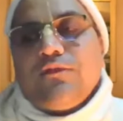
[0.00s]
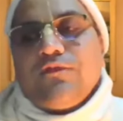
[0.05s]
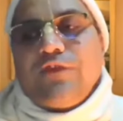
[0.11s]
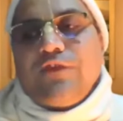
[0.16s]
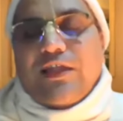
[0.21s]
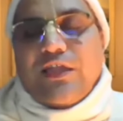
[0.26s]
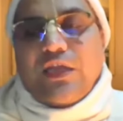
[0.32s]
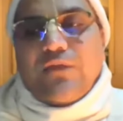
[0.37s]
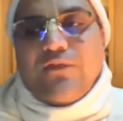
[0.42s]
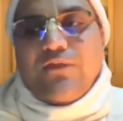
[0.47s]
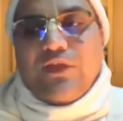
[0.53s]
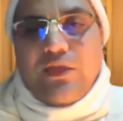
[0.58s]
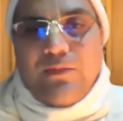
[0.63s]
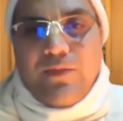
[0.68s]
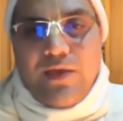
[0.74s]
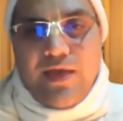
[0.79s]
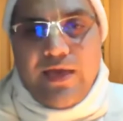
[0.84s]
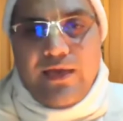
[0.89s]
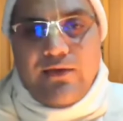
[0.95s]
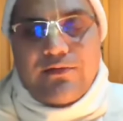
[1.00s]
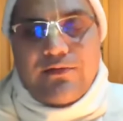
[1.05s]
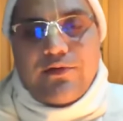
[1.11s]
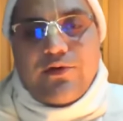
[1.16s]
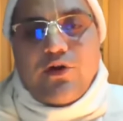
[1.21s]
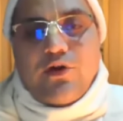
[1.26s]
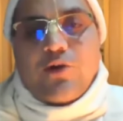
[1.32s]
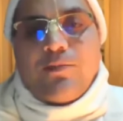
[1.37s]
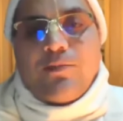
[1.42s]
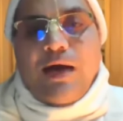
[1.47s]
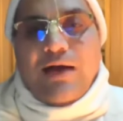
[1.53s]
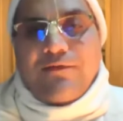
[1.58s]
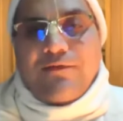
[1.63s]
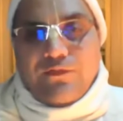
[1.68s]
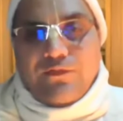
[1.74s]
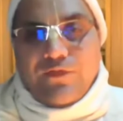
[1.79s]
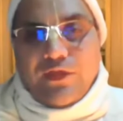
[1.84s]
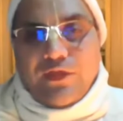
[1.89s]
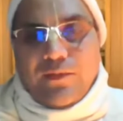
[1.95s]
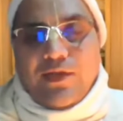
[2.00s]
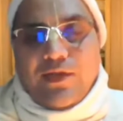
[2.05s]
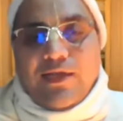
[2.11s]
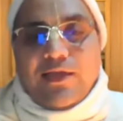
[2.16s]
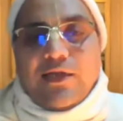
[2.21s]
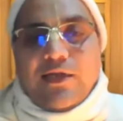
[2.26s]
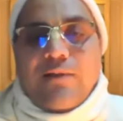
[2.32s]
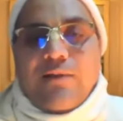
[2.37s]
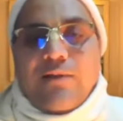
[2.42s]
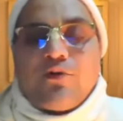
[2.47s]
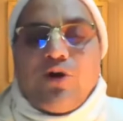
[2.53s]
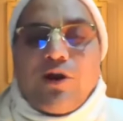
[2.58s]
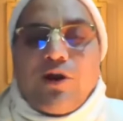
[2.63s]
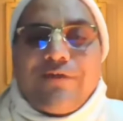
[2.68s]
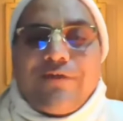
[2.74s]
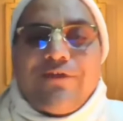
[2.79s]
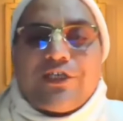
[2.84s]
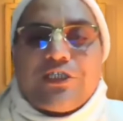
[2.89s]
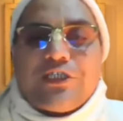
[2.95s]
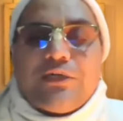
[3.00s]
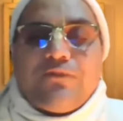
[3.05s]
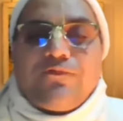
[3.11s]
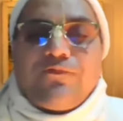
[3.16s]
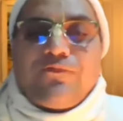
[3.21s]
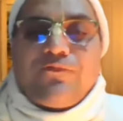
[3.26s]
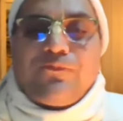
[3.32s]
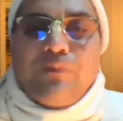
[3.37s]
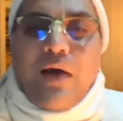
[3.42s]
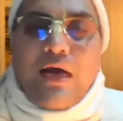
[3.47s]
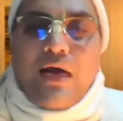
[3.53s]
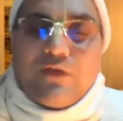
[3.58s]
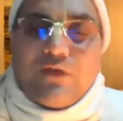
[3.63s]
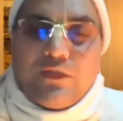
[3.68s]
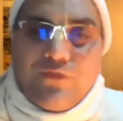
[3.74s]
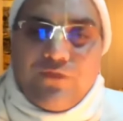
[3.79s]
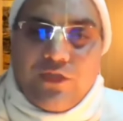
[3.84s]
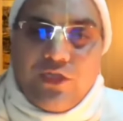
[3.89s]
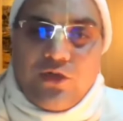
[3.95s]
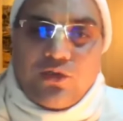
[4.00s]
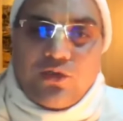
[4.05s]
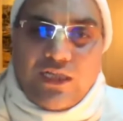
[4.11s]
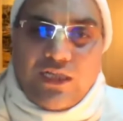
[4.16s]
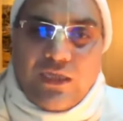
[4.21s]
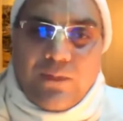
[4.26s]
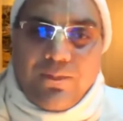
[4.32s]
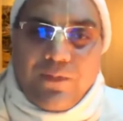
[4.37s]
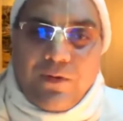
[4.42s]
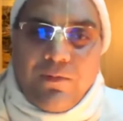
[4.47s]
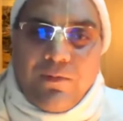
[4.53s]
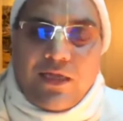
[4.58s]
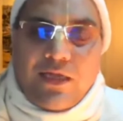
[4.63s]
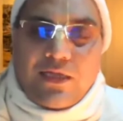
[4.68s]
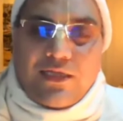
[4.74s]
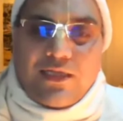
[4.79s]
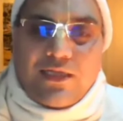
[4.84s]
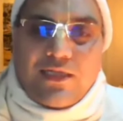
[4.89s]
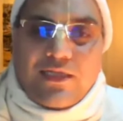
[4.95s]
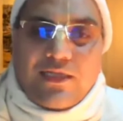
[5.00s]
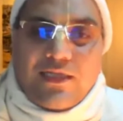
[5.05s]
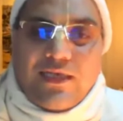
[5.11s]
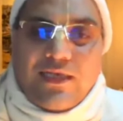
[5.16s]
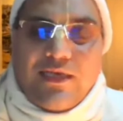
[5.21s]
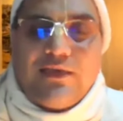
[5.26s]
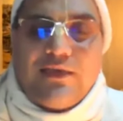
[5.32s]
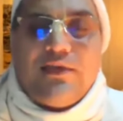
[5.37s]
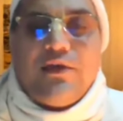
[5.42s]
वैदिक विधि भी है और भागवत विधि भी है लेकिन हम गौड़ी वैष्णव भागवत विधि को ज्यादा प्रमाणिकता देते हैं